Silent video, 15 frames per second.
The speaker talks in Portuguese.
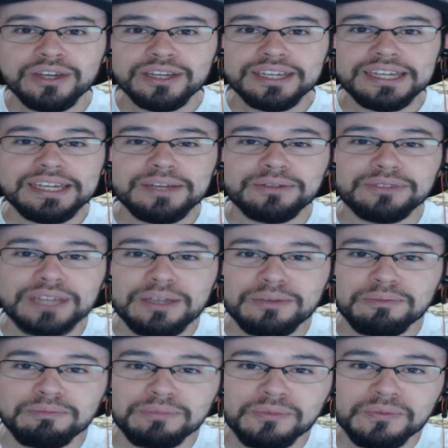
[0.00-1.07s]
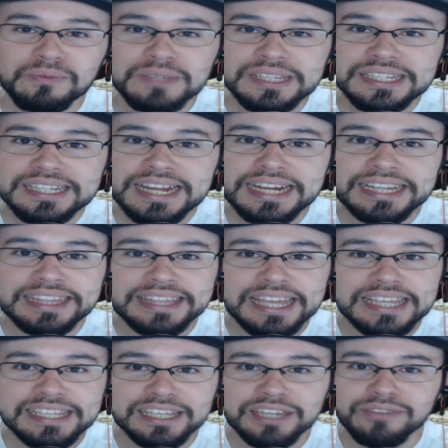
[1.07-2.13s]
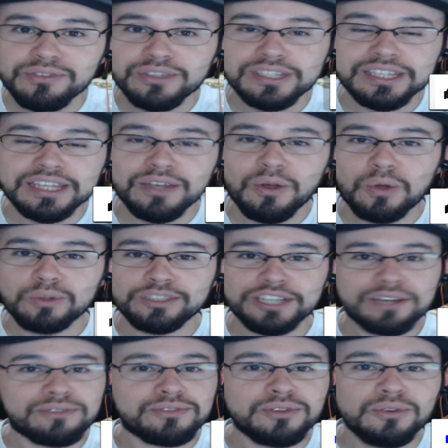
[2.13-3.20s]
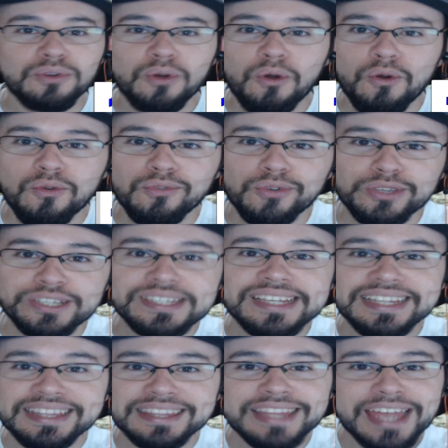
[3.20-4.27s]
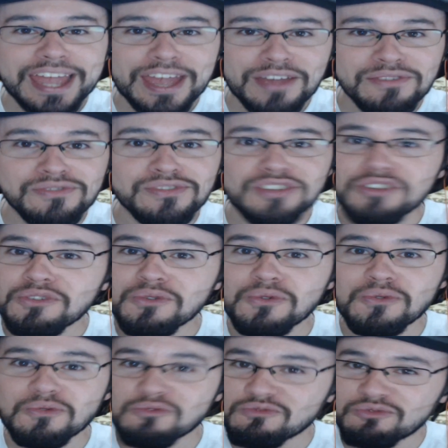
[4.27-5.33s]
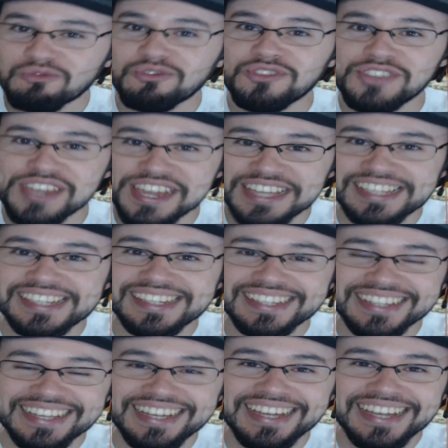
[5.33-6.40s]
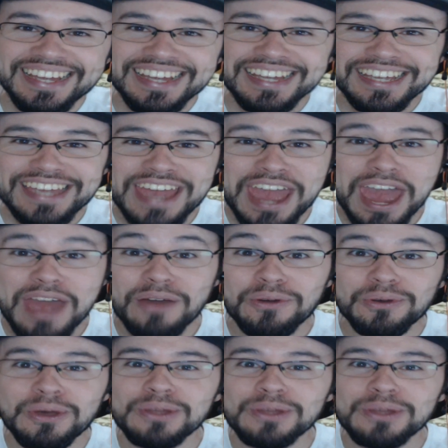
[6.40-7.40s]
que eu tenho certeza que você ou já viu ou você teve um desse, né? Que é o